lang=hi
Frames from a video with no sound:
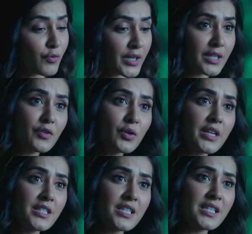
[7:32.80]
मैंने लंदन
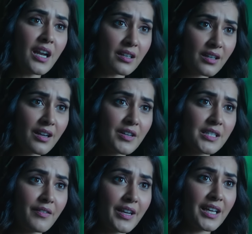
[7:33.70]
यूनिवर्सिटी में अप्लाई
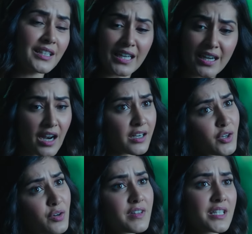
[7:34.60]
किया है क्योंकि मुझे
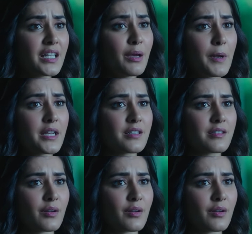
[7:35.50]
लगा कि इंटरव्यू क्लियर करने